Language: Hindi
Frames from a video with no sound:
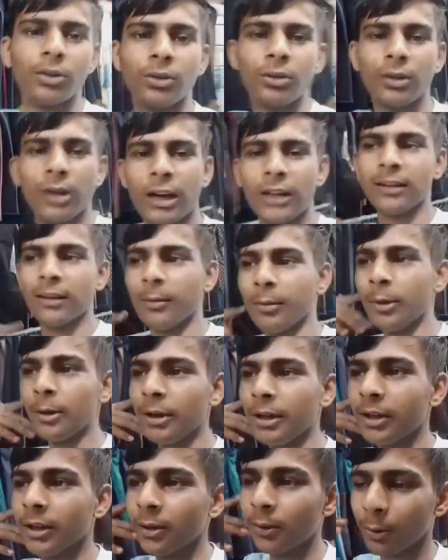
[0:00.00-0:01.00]
तो गाइस अभी
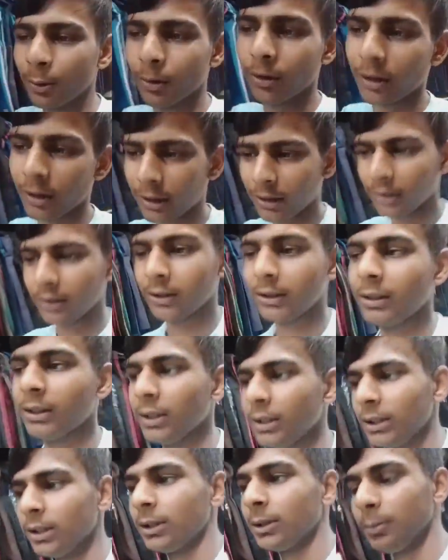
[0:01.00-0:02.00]
हो रहे हैं
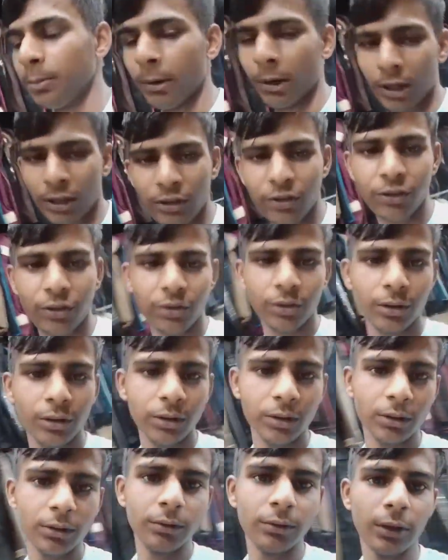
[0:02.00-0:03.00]
पाँच
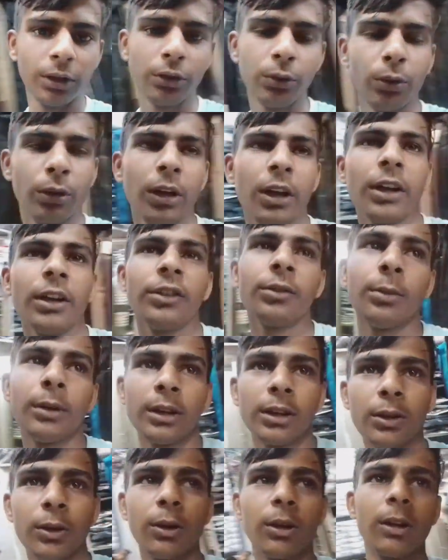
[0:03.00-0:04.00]
बज चुके हैं इस
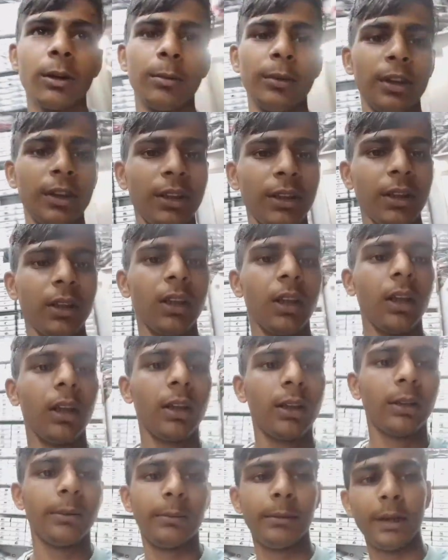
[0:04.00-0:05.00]
वक्त और अभी
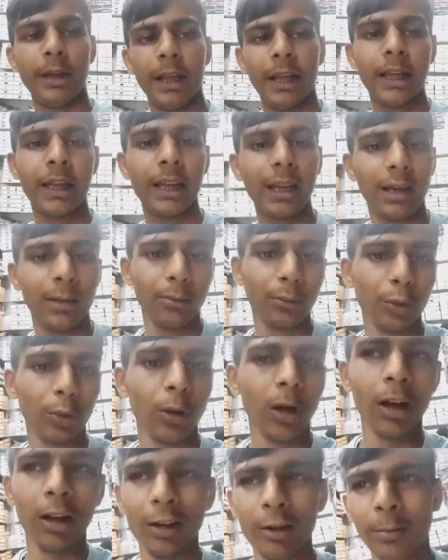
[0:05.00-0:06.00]
बनाएंगे हम
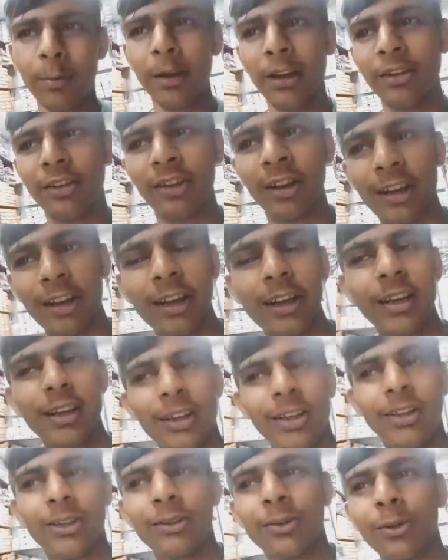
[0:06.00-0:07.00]
दुकान पे चाय
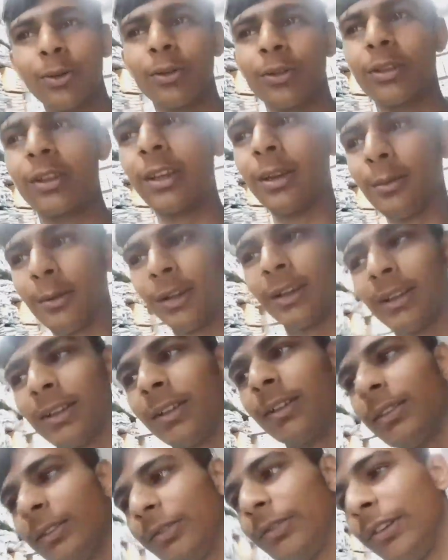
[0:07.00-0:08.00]
तो उसके बाद
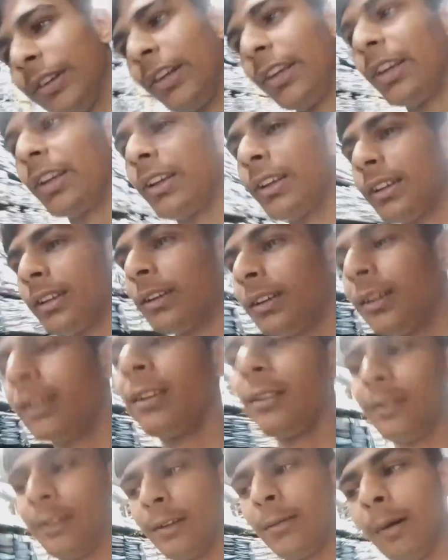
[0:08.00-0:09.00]
फ्री
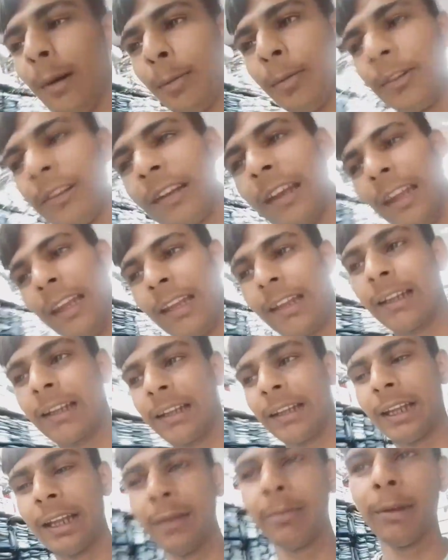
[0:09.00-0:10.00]
फिर वापस
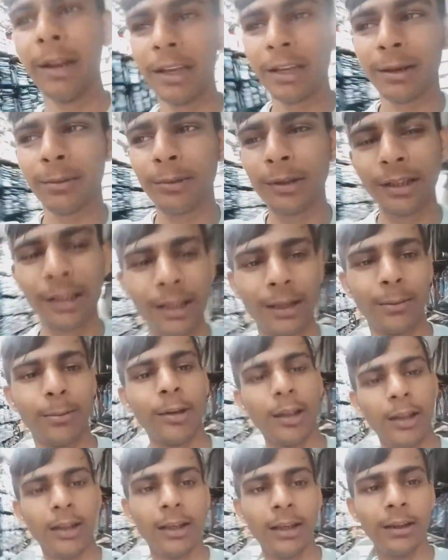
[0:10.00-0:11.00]
खेलेंगे गेम मैंने अभी गेम
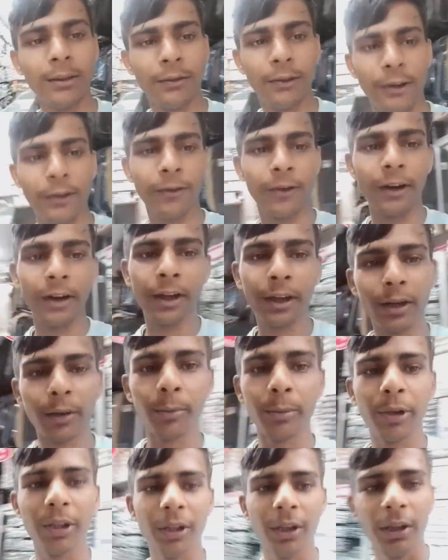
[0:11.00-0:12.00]
खेली फ्री फायर
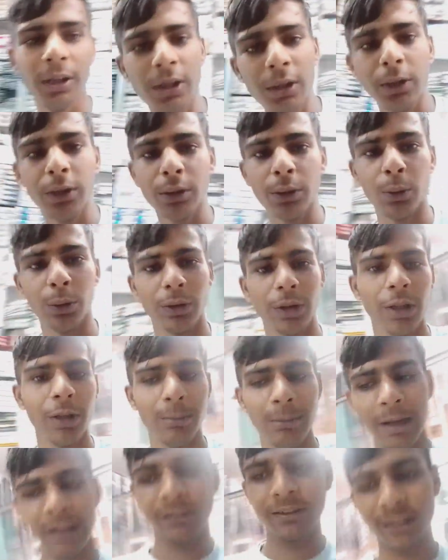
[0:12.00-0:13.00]
अभी दो
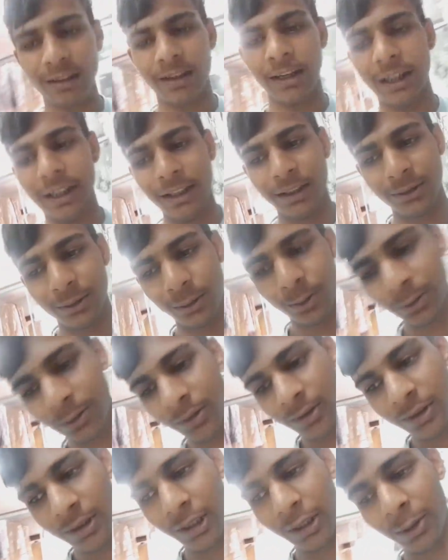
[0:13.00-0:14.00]
तीन मैच लगाए दो
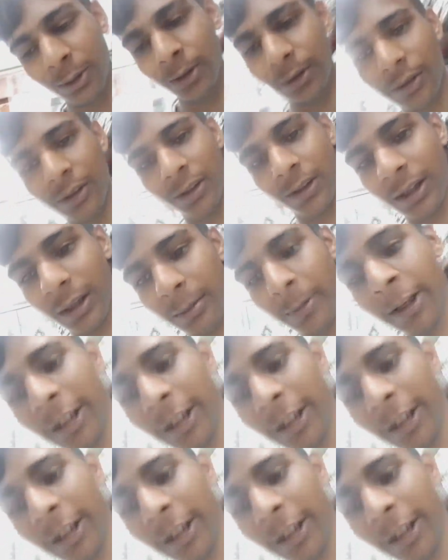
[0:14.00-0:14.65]
तीनों ही जीते